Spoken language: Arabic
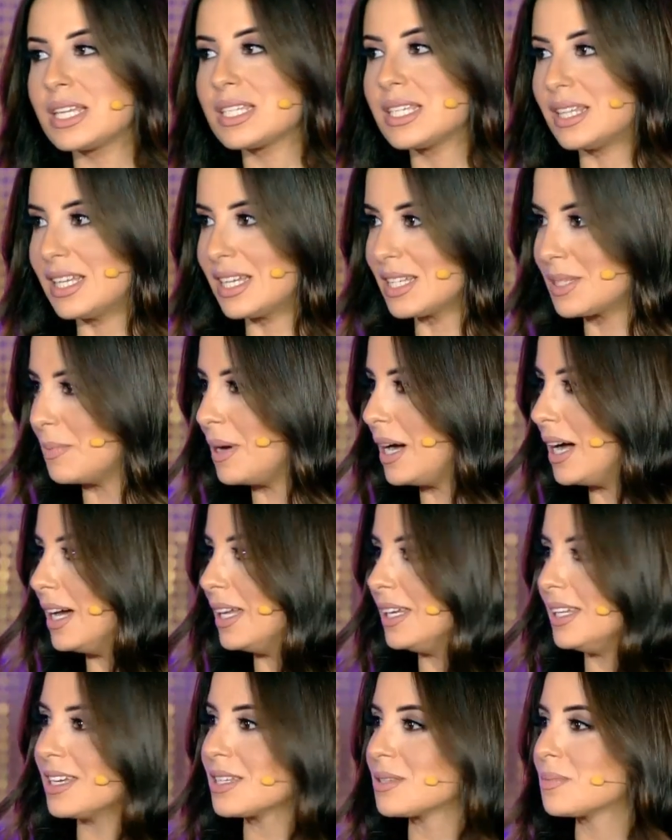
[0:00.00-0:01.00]
مدرسه
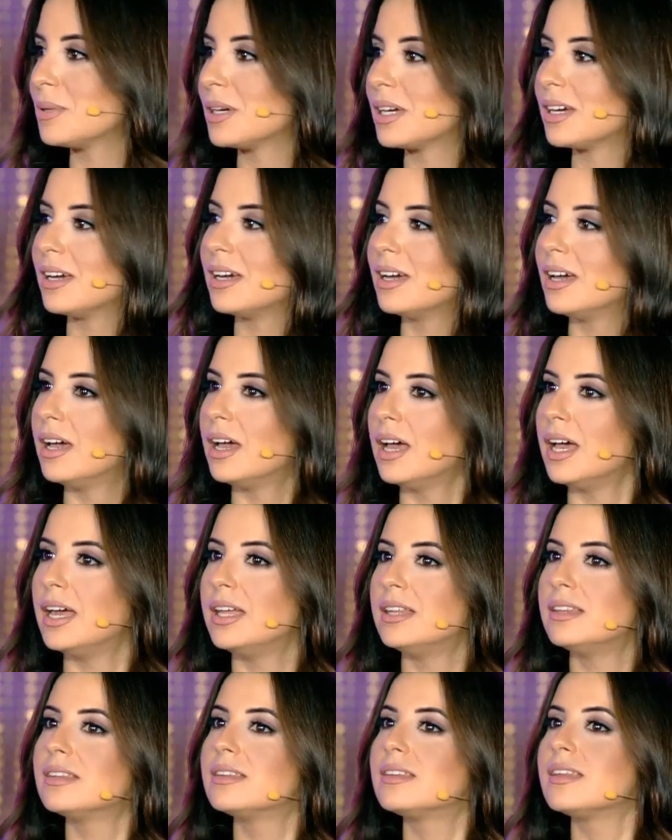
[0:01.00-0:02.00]
اسمهان يزبك إيه؟
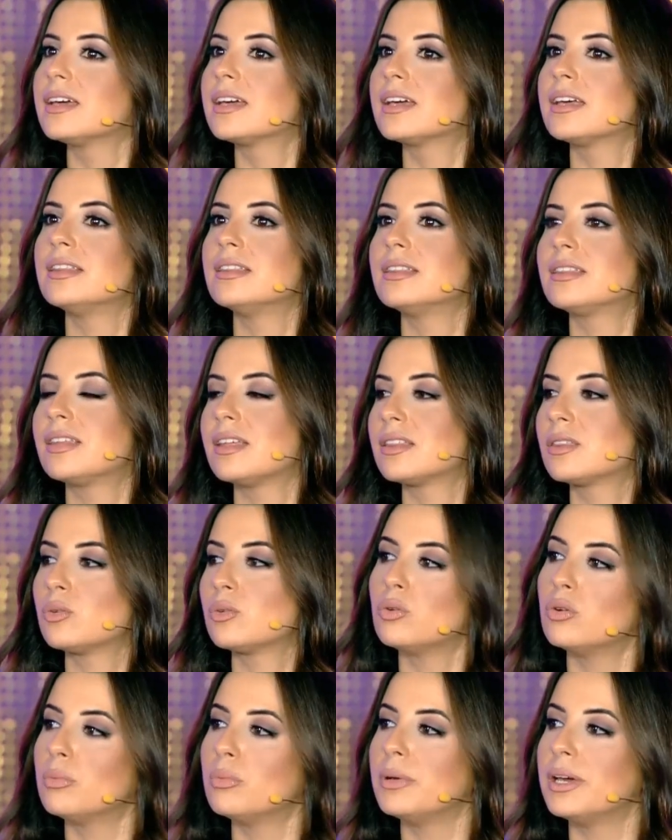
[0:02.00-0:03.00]
انت كنت
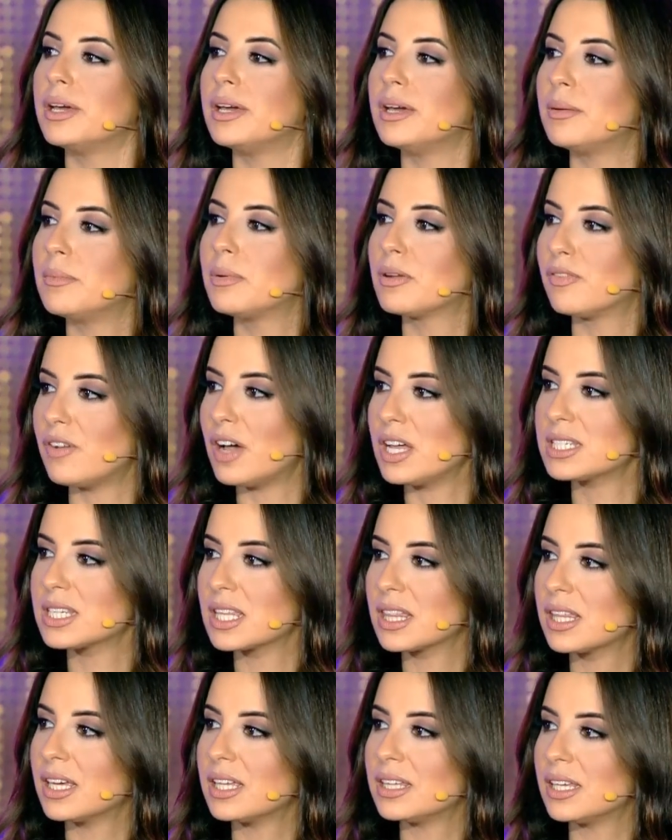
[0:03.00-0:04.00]
تقومي بالفحص
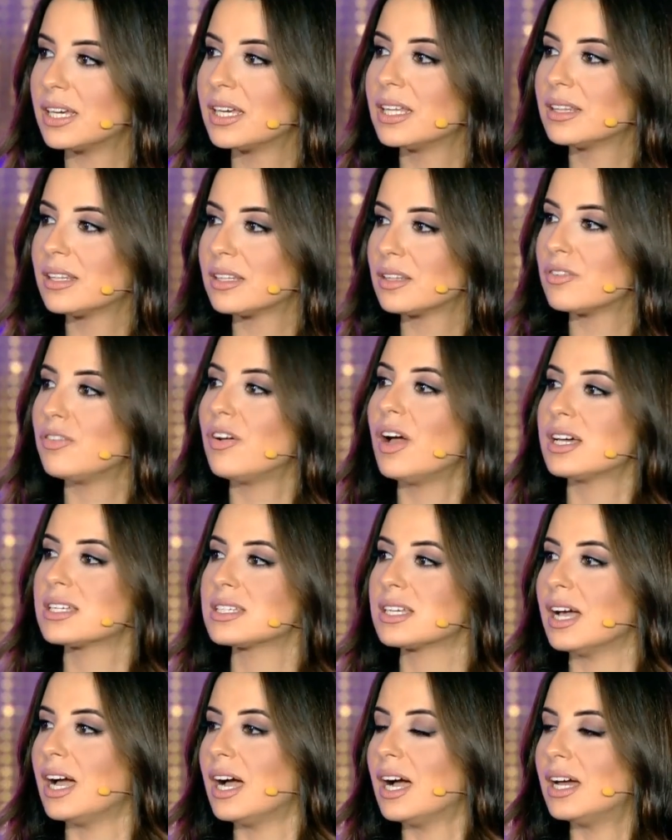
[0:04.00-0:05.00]
الذاتي كنت
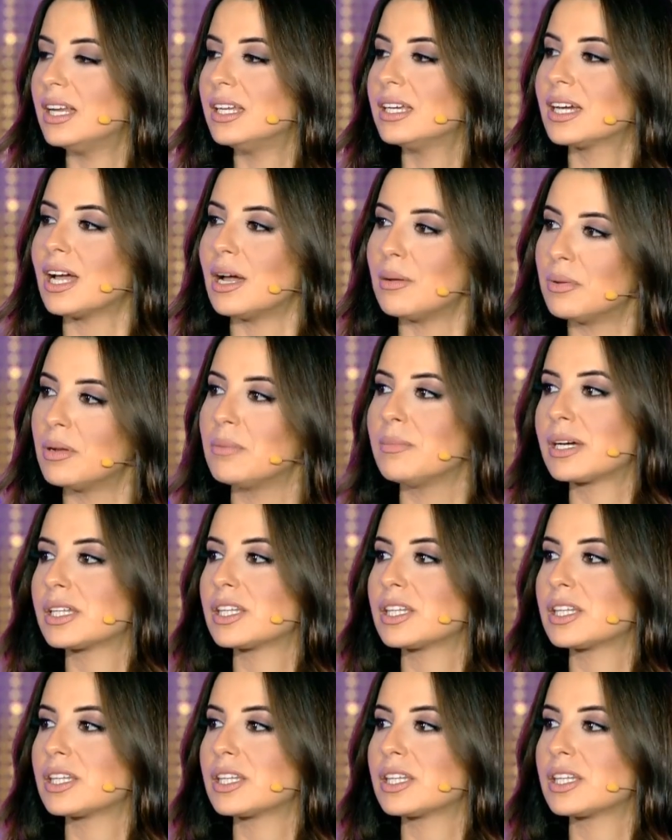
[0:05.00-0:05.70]
تفحصي حالك قبل ما